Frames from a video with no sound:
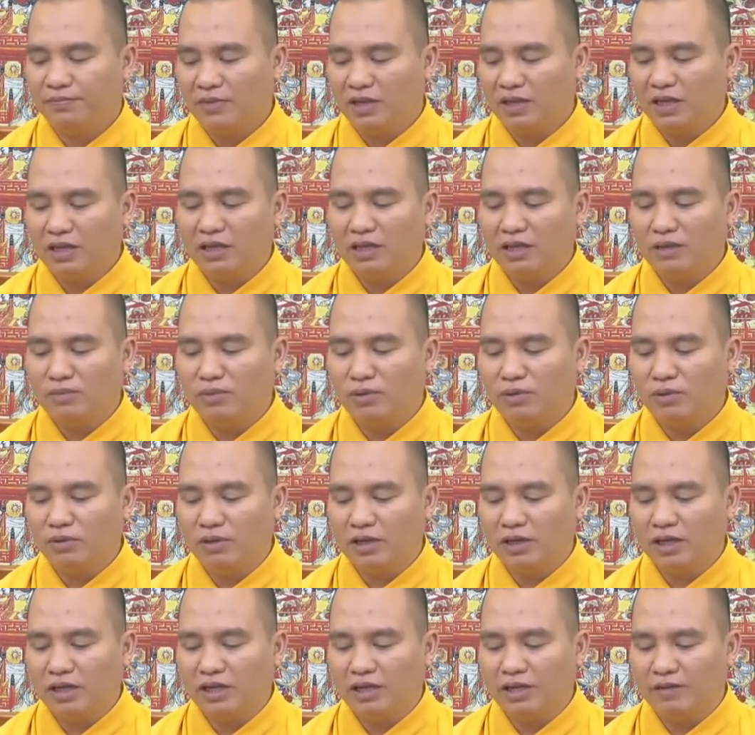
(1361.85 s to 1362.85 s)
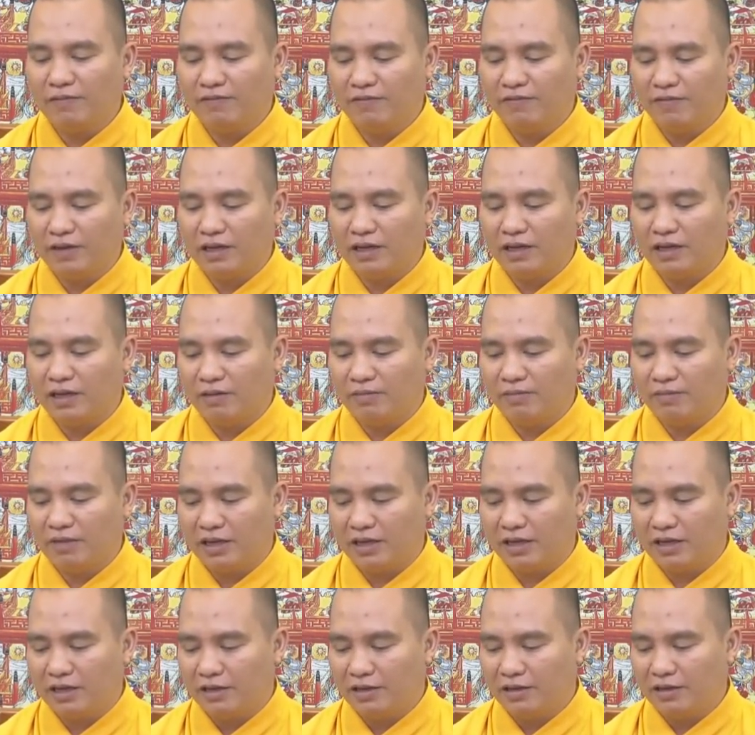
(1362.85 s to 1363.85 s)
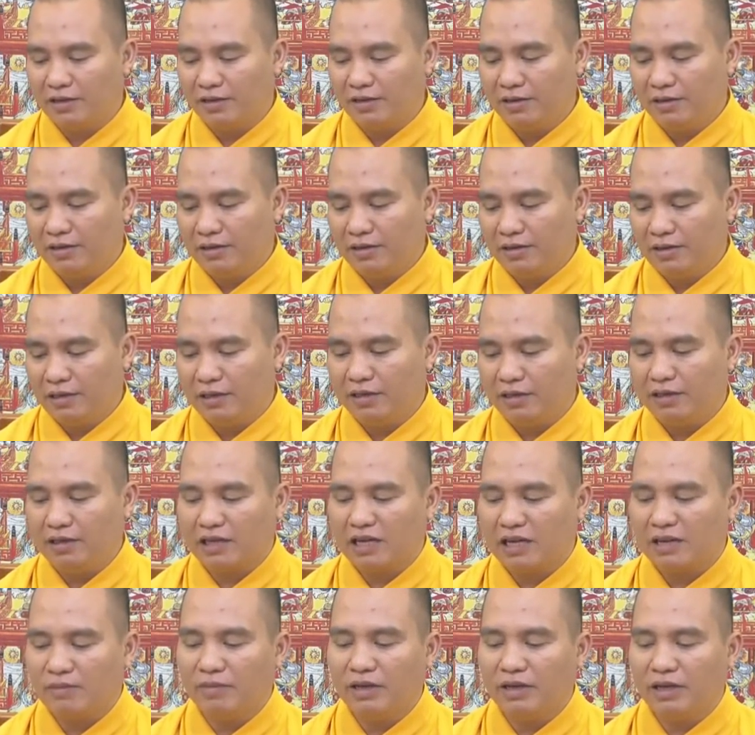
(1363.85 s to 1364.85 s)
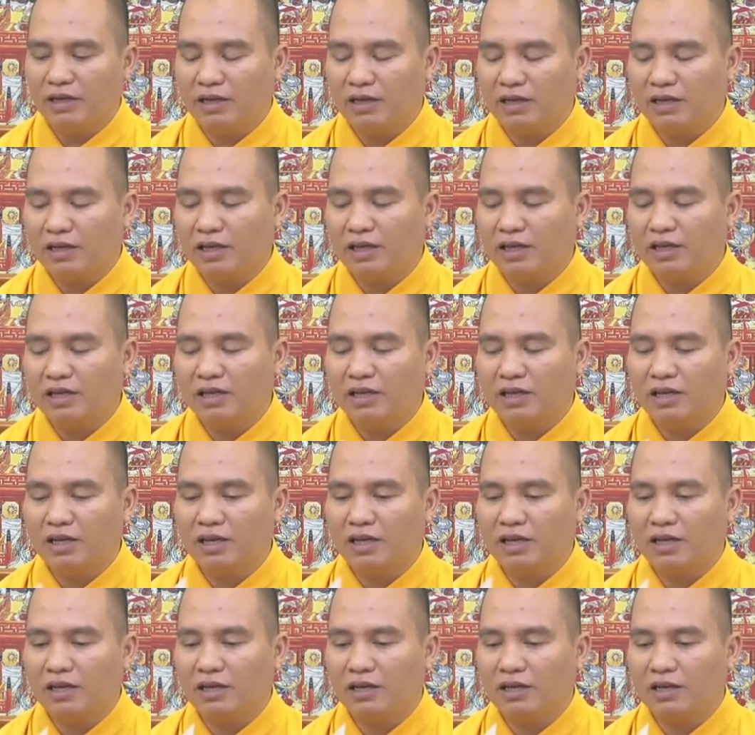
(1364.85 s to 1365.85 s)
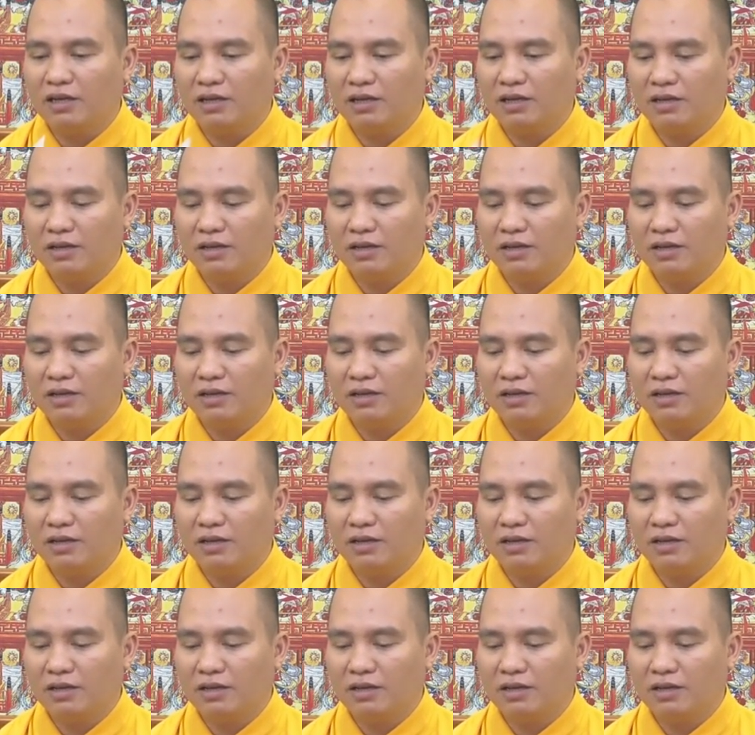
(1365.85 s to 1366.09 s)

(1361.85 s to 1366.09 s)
nhất tâm tụng kinh niệm phật để mà à, được đặc biệt là kinh à,